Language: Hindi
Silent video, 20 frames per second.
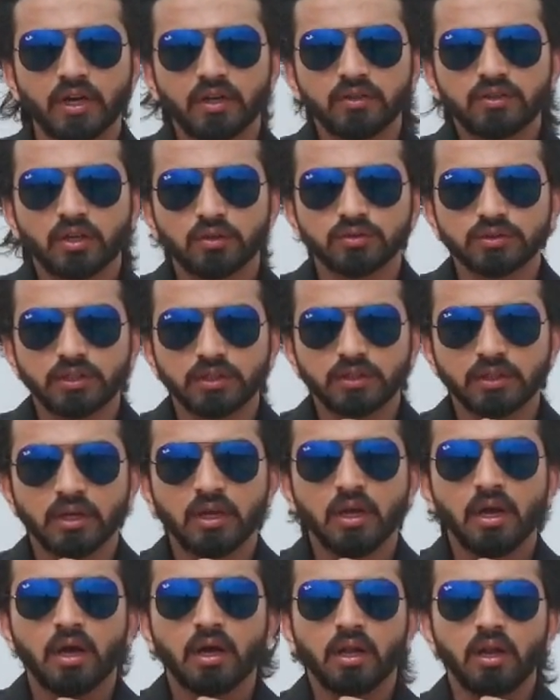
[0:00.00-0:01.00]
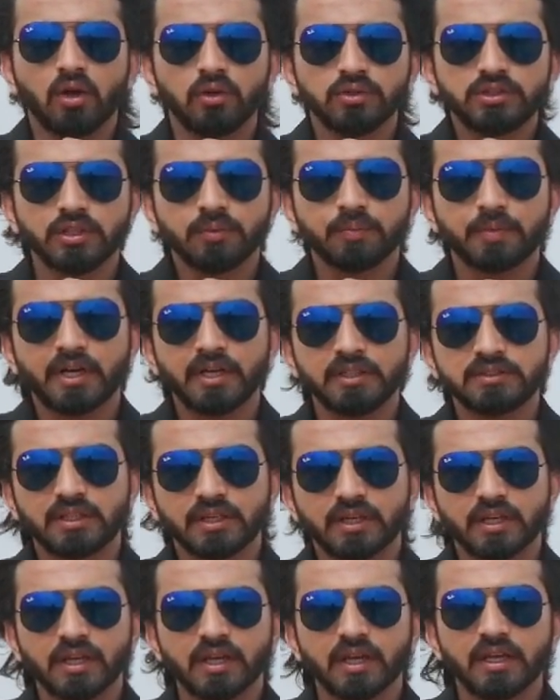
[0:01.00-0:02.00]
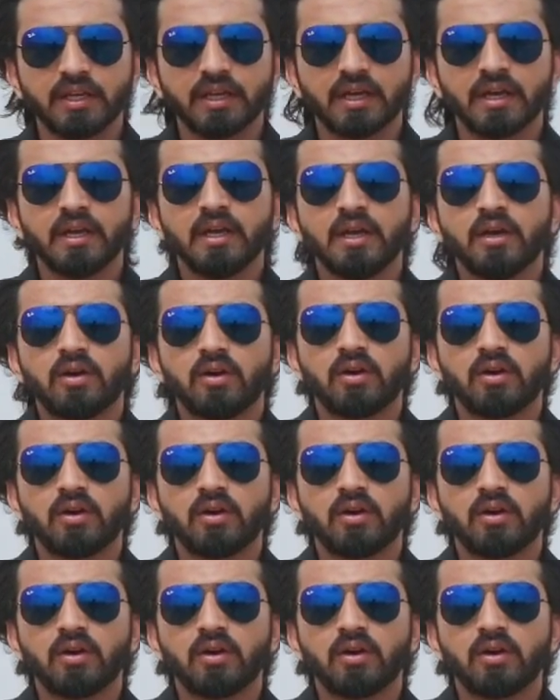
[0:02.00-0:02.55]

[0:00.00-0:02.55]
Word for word: फाइव थाउजेंड लॉन्चिंग प्राइस रखी गई है